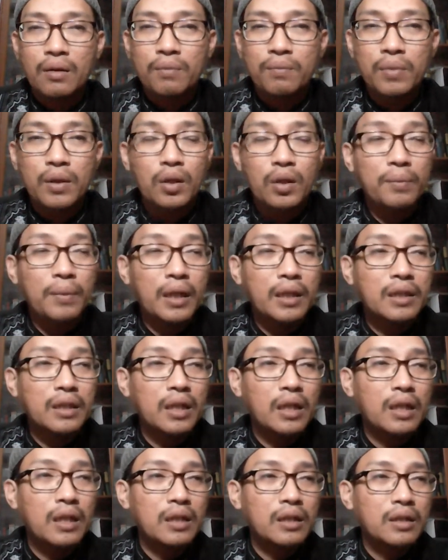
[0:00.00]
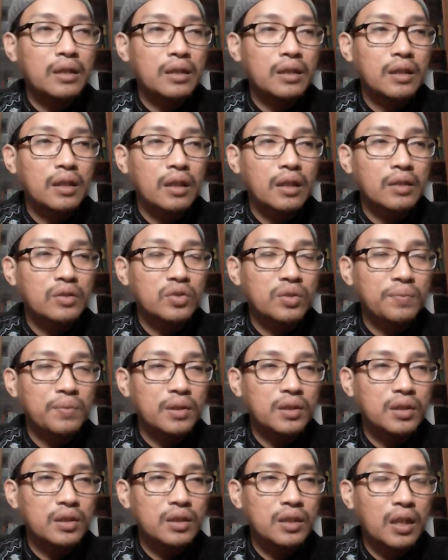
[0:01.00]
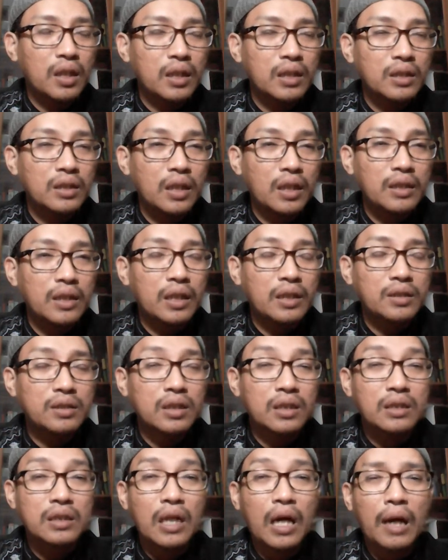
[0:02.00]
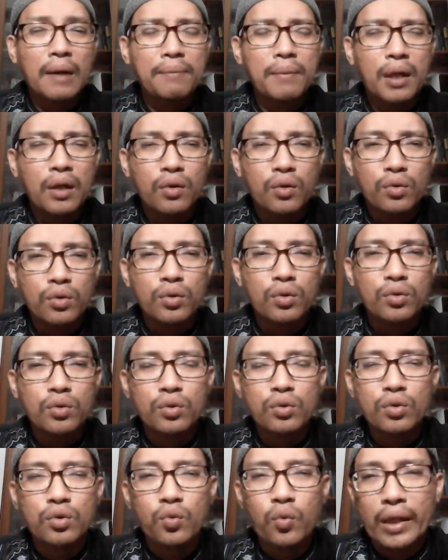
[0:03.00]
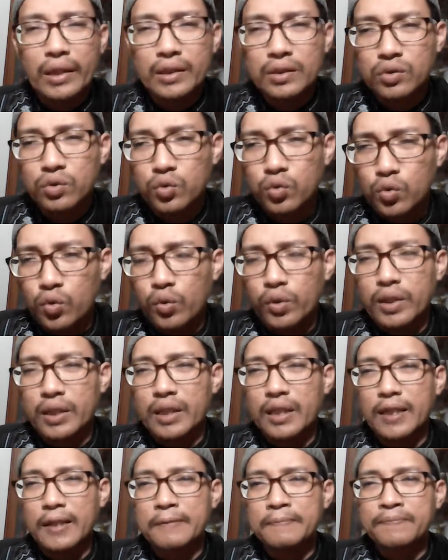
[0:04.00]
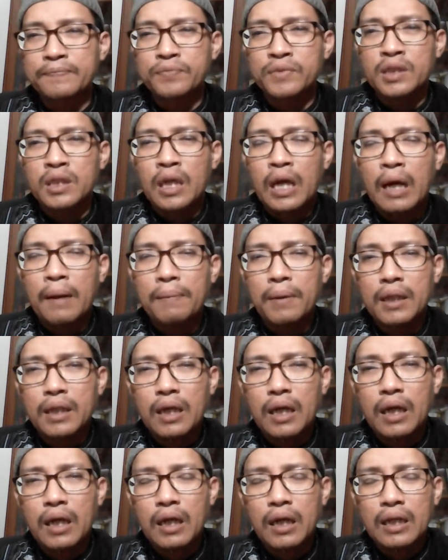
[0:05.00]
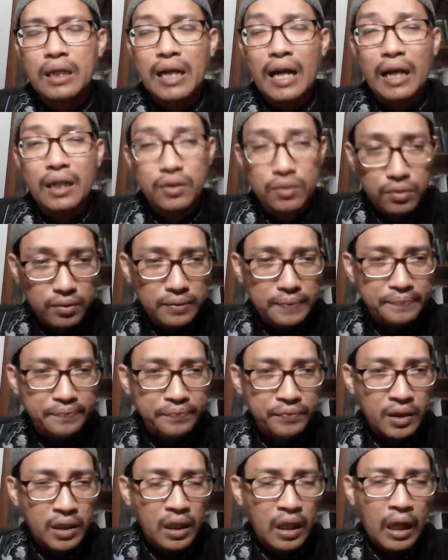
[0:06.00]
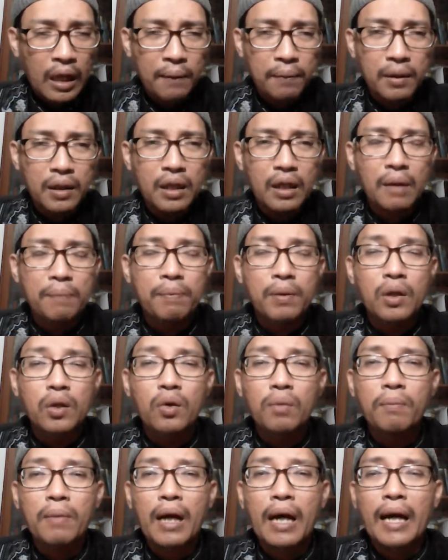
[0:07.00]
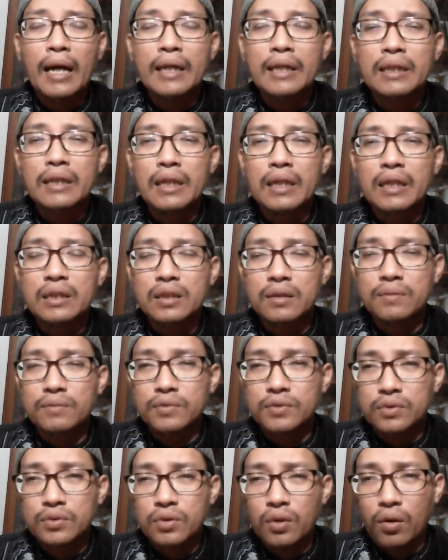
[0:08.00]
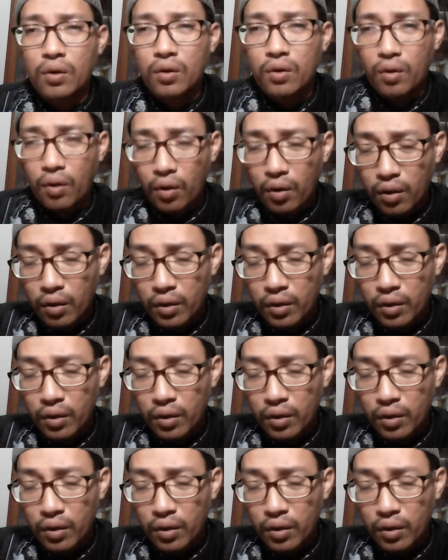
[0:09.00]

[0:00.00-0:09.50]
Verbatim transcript: belum ada ya sepertinya kita lihat sedang mengulur-ngulur waktu ini ya apakah ragu apakah belum ada ketemu tokoh